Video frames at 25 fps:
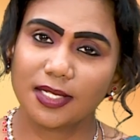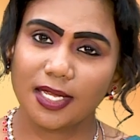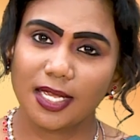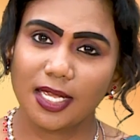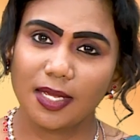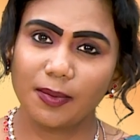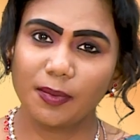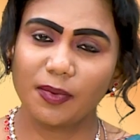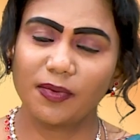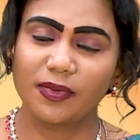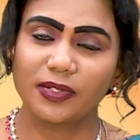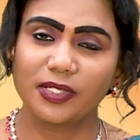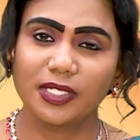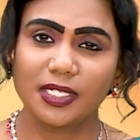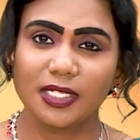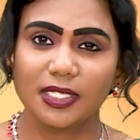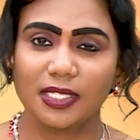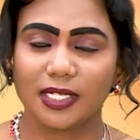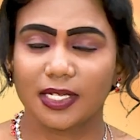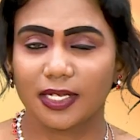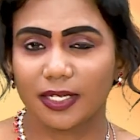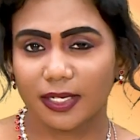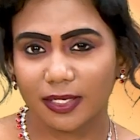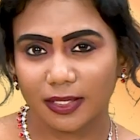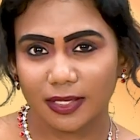ஸ்கீமை வந்து
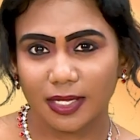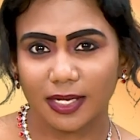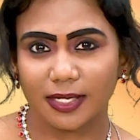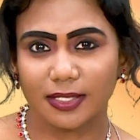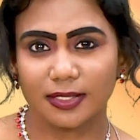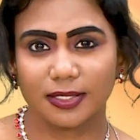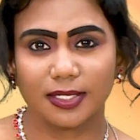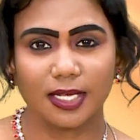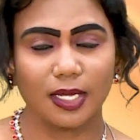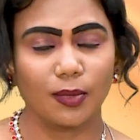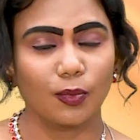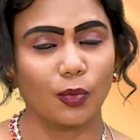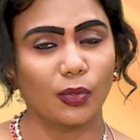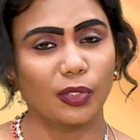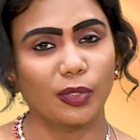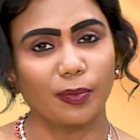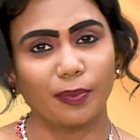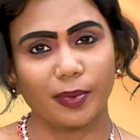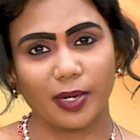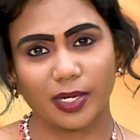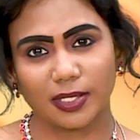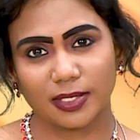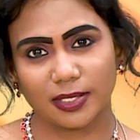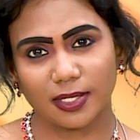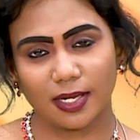இந்த ஹிருதாய் ஸ்கீம் இந்த
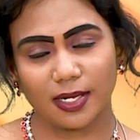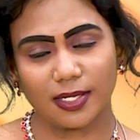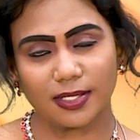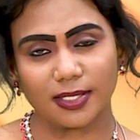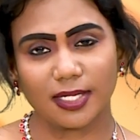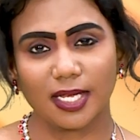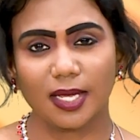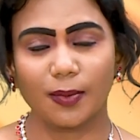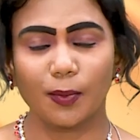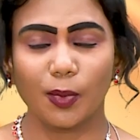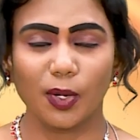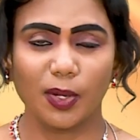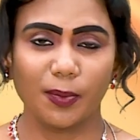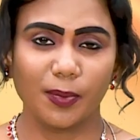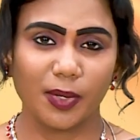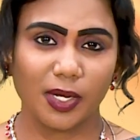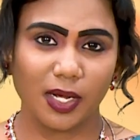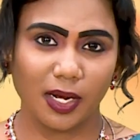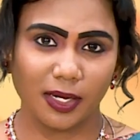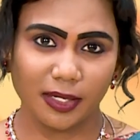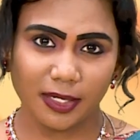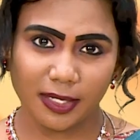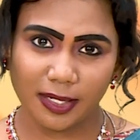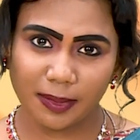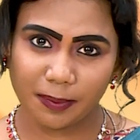பிரசாத் ஸ்கீமும் நம்ம
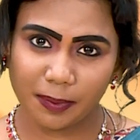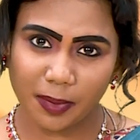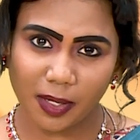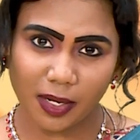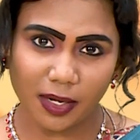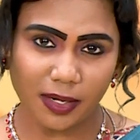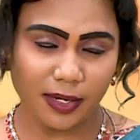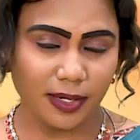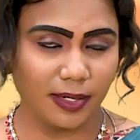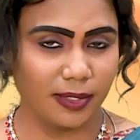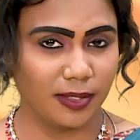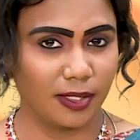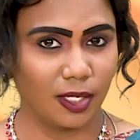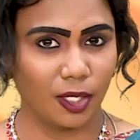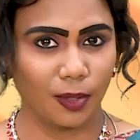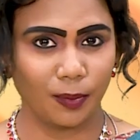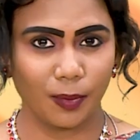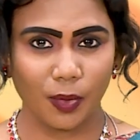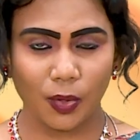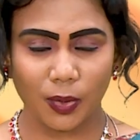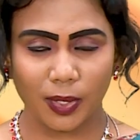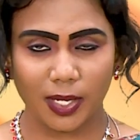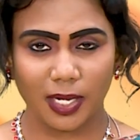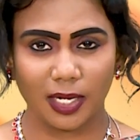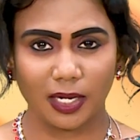கண்டிப்பாக எழுதணும்
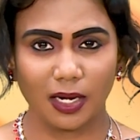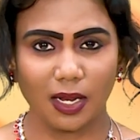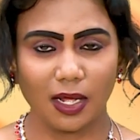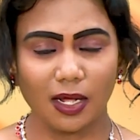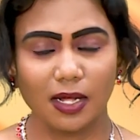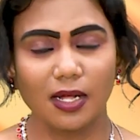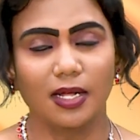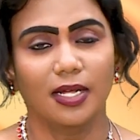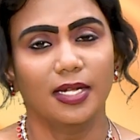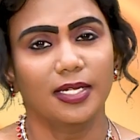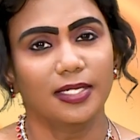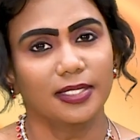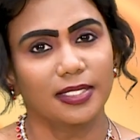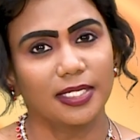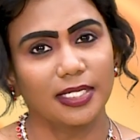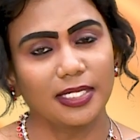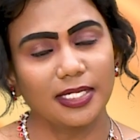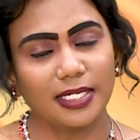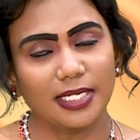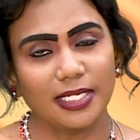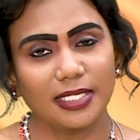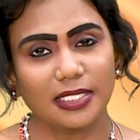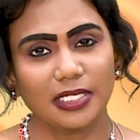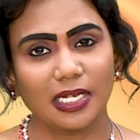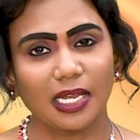ஓகேங்களா
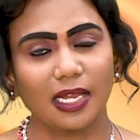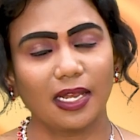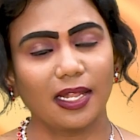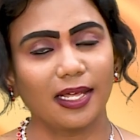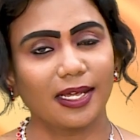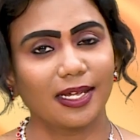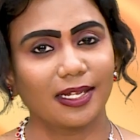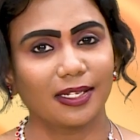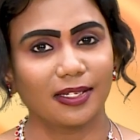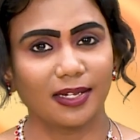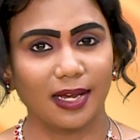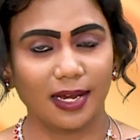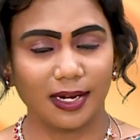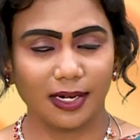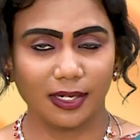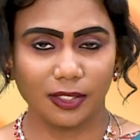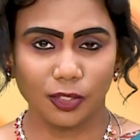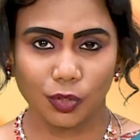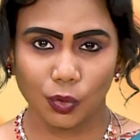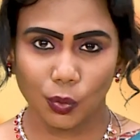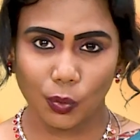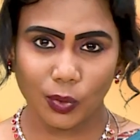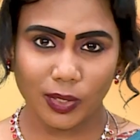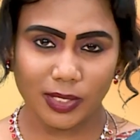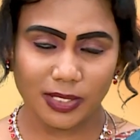சிட்டிஸ்லலாம் இங்கே நல்ல
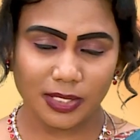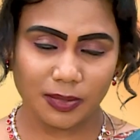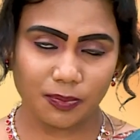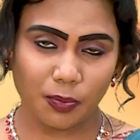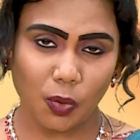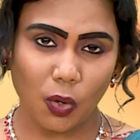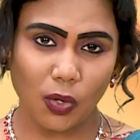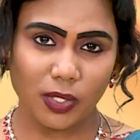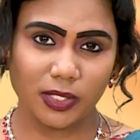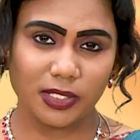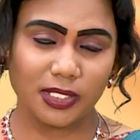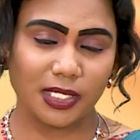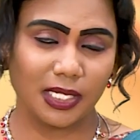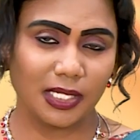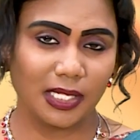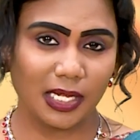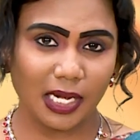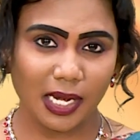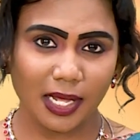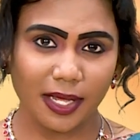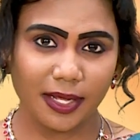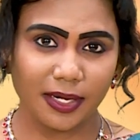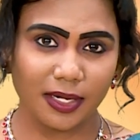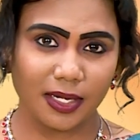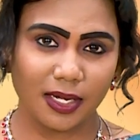டூரிஸ்ட் ஸ்பாட்ஸ்
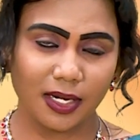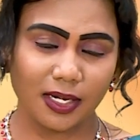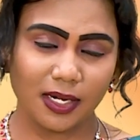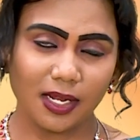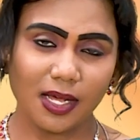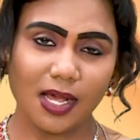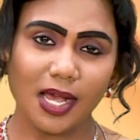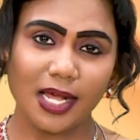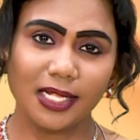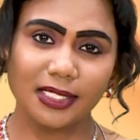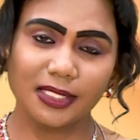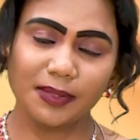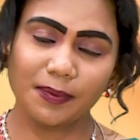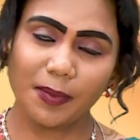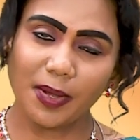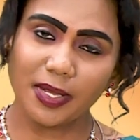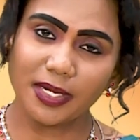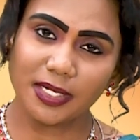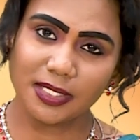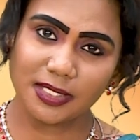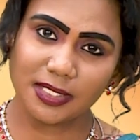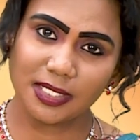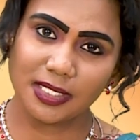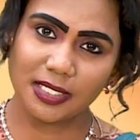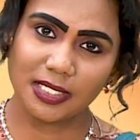அதெல்லாம் இருக்குன்னா அந்த மாதிரி
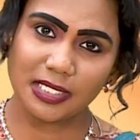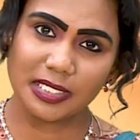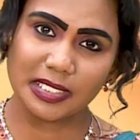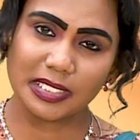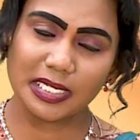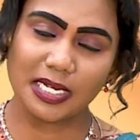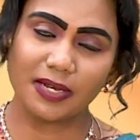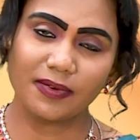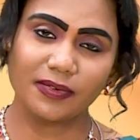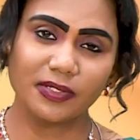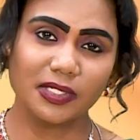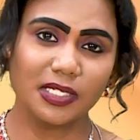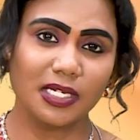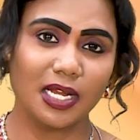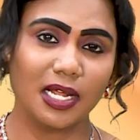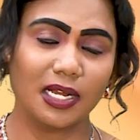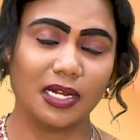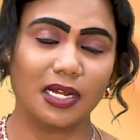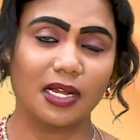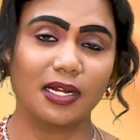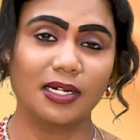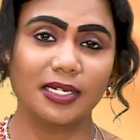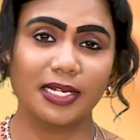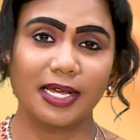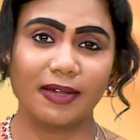சிட்டிஸில் வந்து
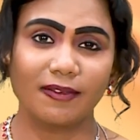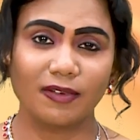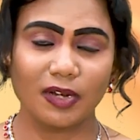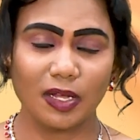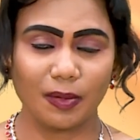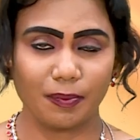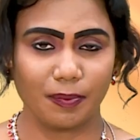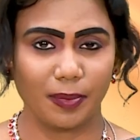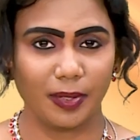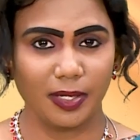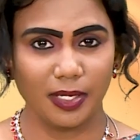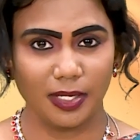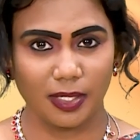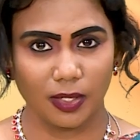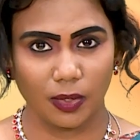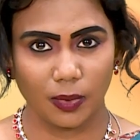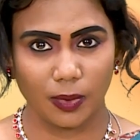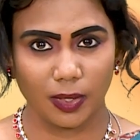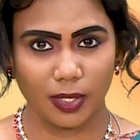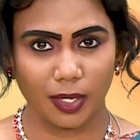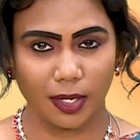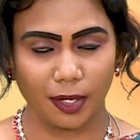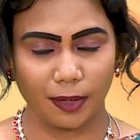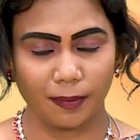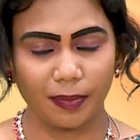நல்லா டெவலப் பண்ணி
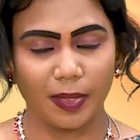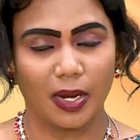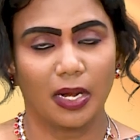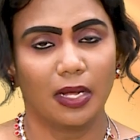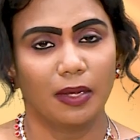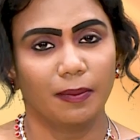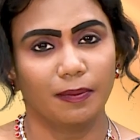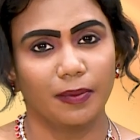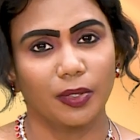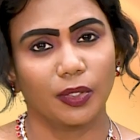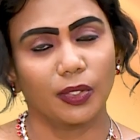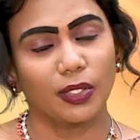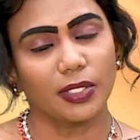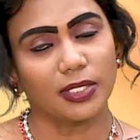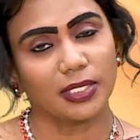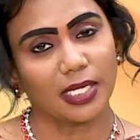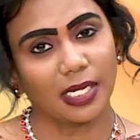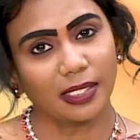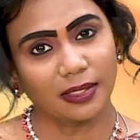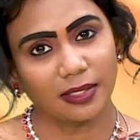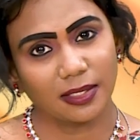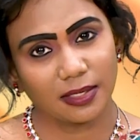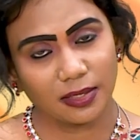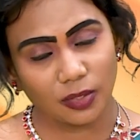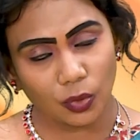கொடுக்கணும் பிகாஸ்
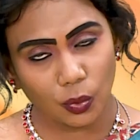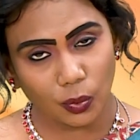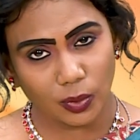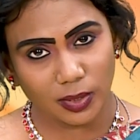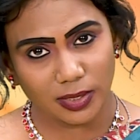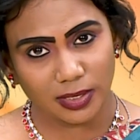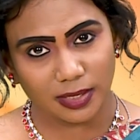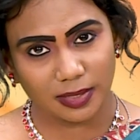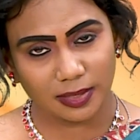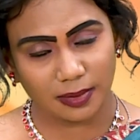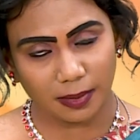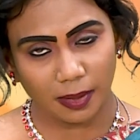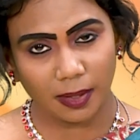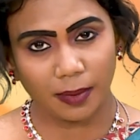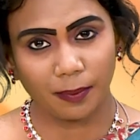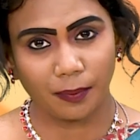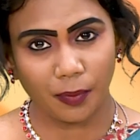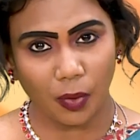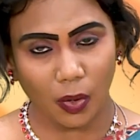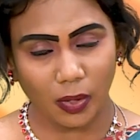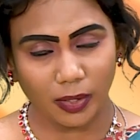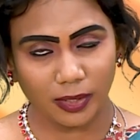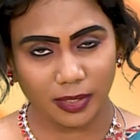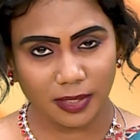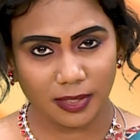அந்த டூரிஸ்ட்
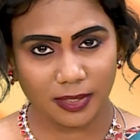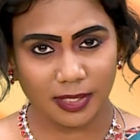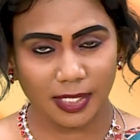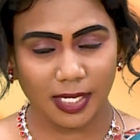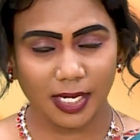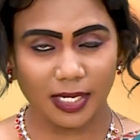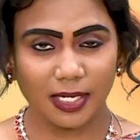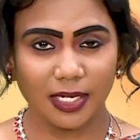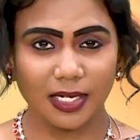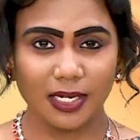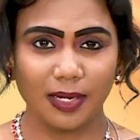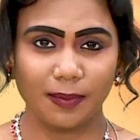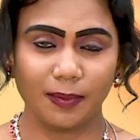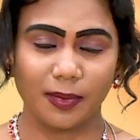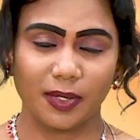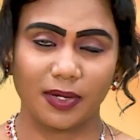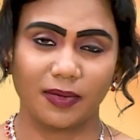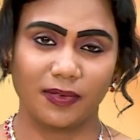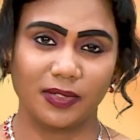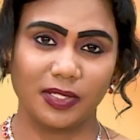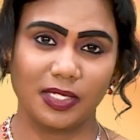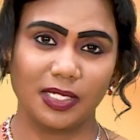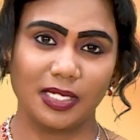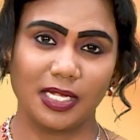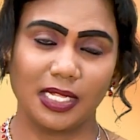ஸ்பாட் uh, வாட்டர் தேடி நமக்கு
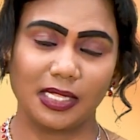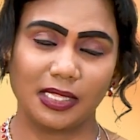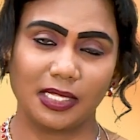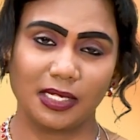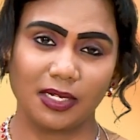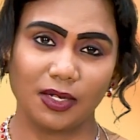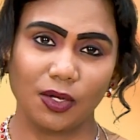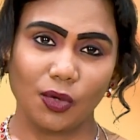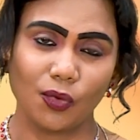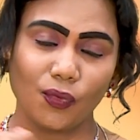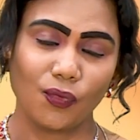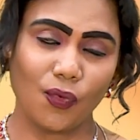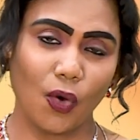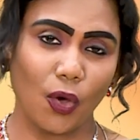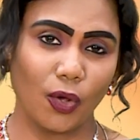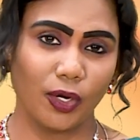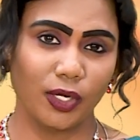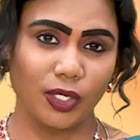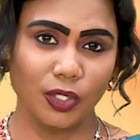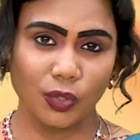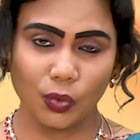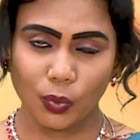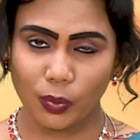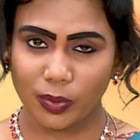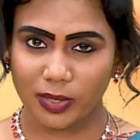வந்து எத்தனையோ
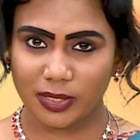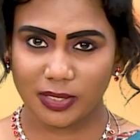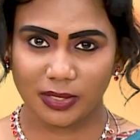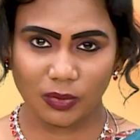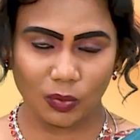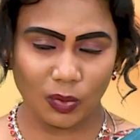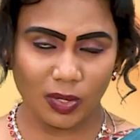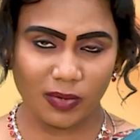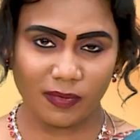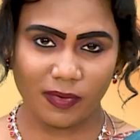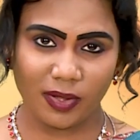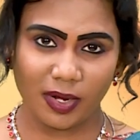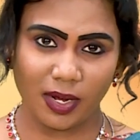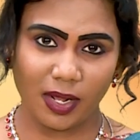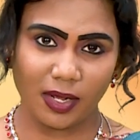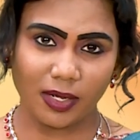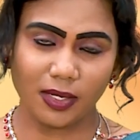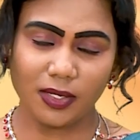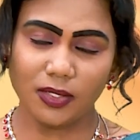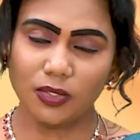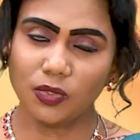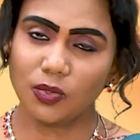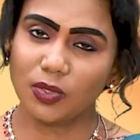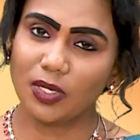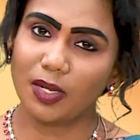ஃபாரின் டூரிஸ்ட் உள்ளே வராங்க
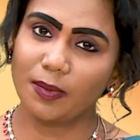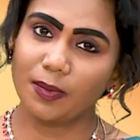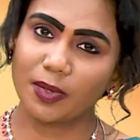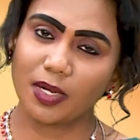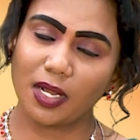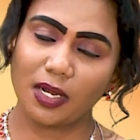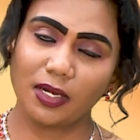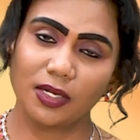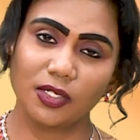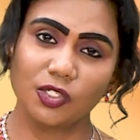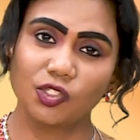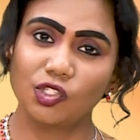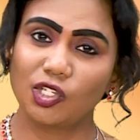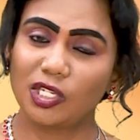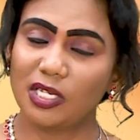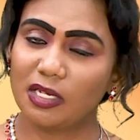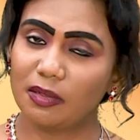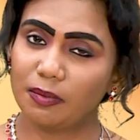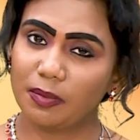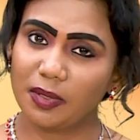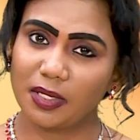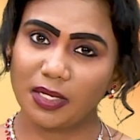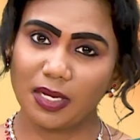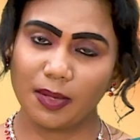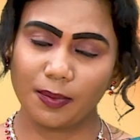ஸோ நமக்கான
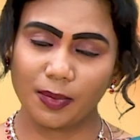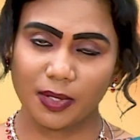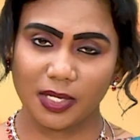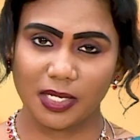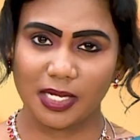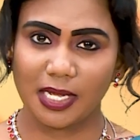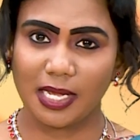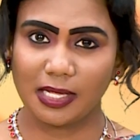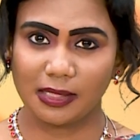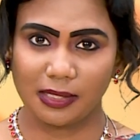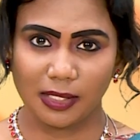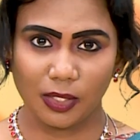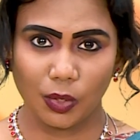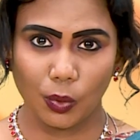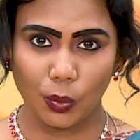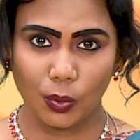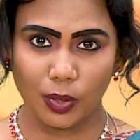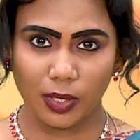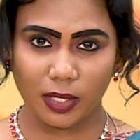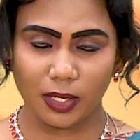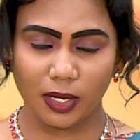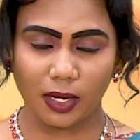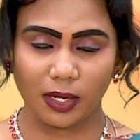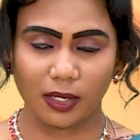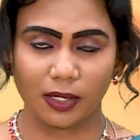ஜிடிபி நமக்கு ஏற்றி
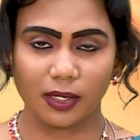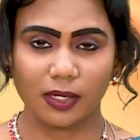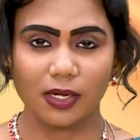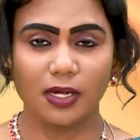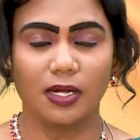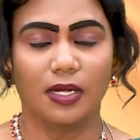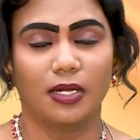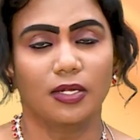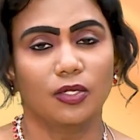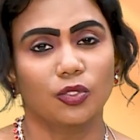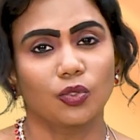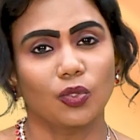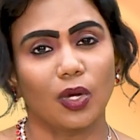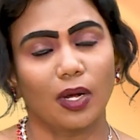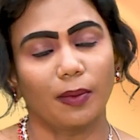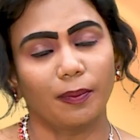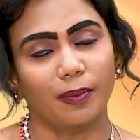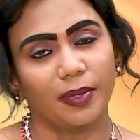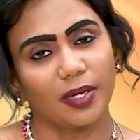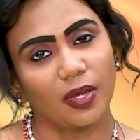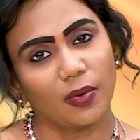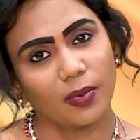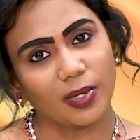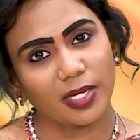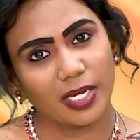கொடுக்குறாங்க ஸோ
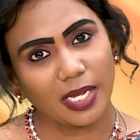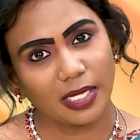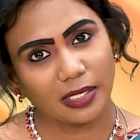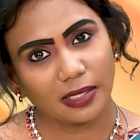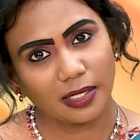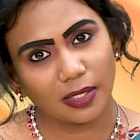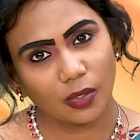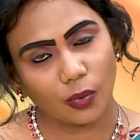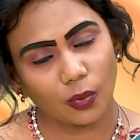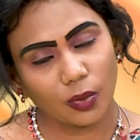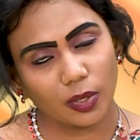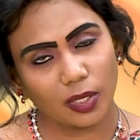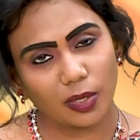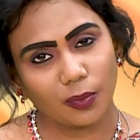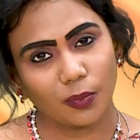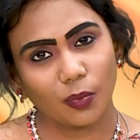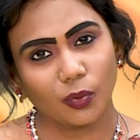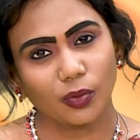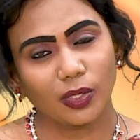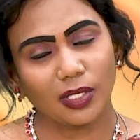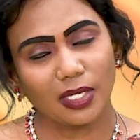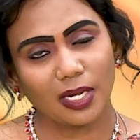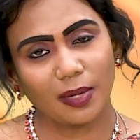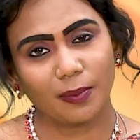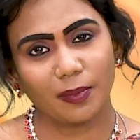அப்படி அவங்க ஏற்றி
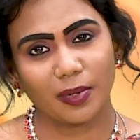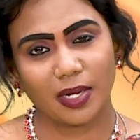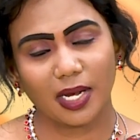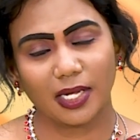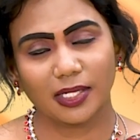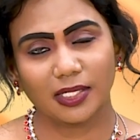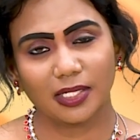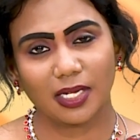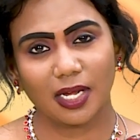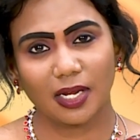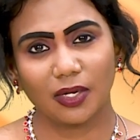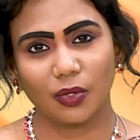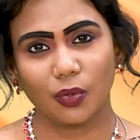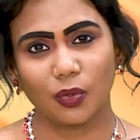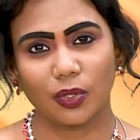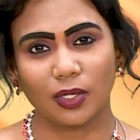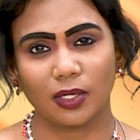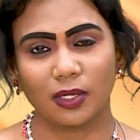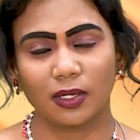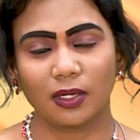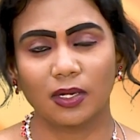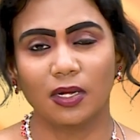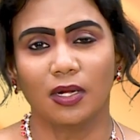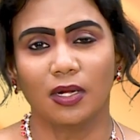கொடுக்கும்போது நமக்கு அதுக்கான ஒரு